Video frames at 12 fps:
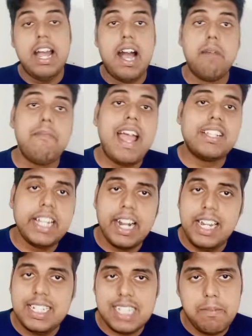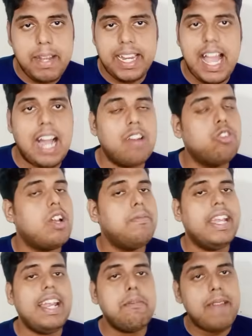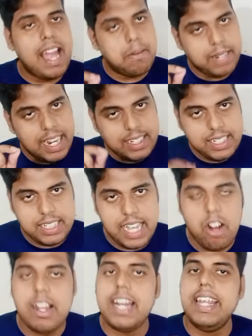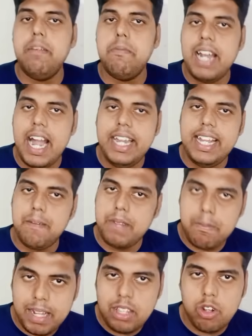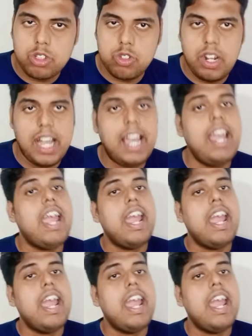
अब मैं ऐसी कंडीशन में क्या करूँ तो अब देखिए मैं आपको ये चीज़ कह रहा हूँ अगर ईमेल आईडी आपका बंद हो चुका है